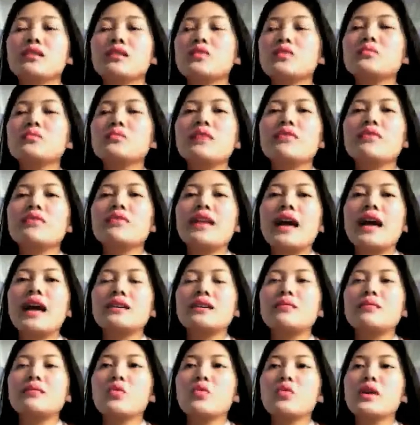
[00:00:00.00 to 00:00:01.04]
Chúng ta phải đặt
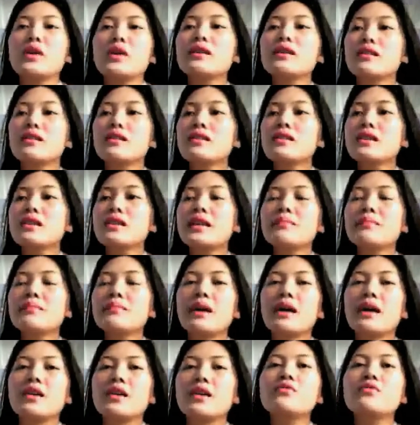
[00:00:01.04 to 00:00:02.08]
ra một cái ngưỡng, khi
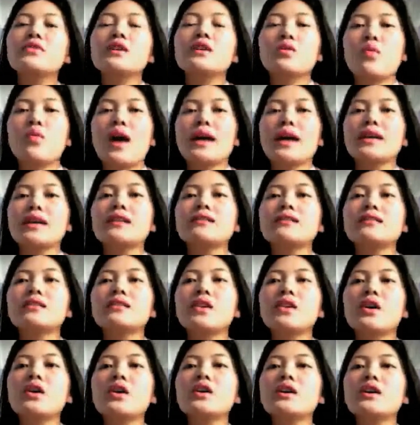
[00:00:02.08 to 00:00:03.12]
mà nó vượt qua cái ngưỡng
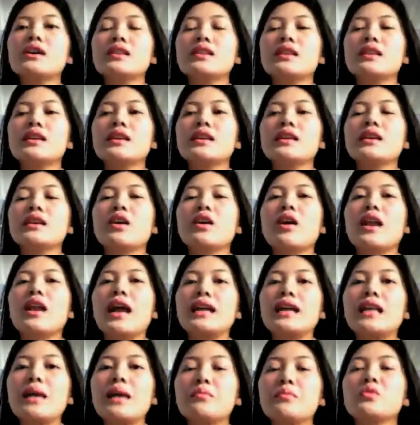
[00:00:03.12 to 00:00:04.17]
đó thì gọi
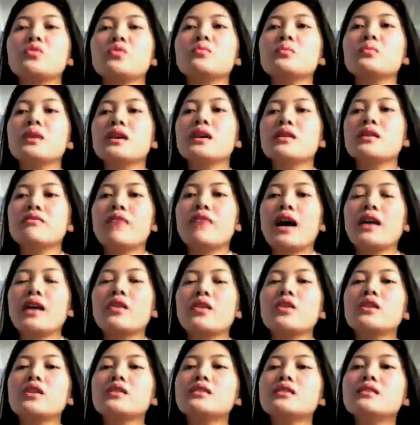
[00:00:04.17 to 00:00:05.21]
là tham nhũng, và
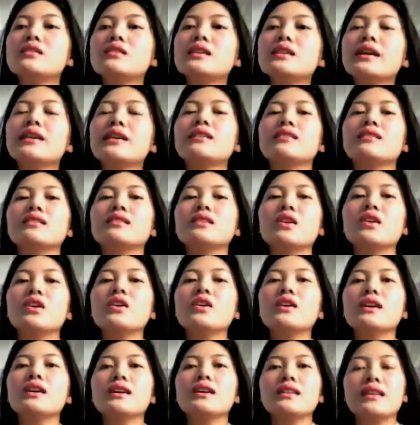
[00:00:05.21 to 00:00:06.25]
nó ở dưới cái ngưỡng
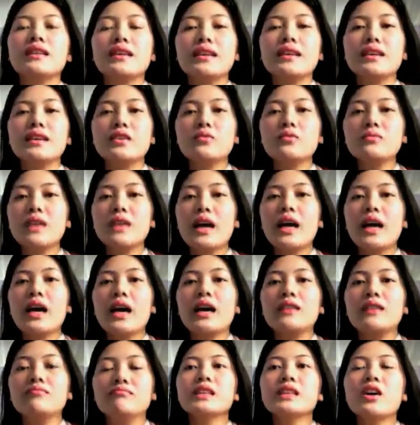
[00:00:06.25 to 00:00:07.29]
đó thì chúng
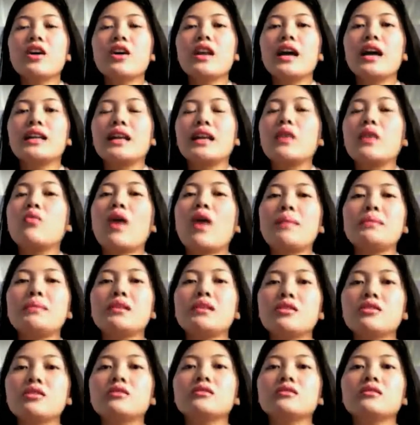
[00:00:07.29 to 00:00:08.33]
ta gọi là tặng quà bình
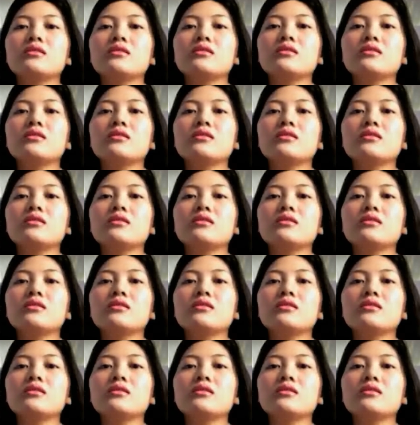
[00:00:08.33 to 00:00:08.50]
thường.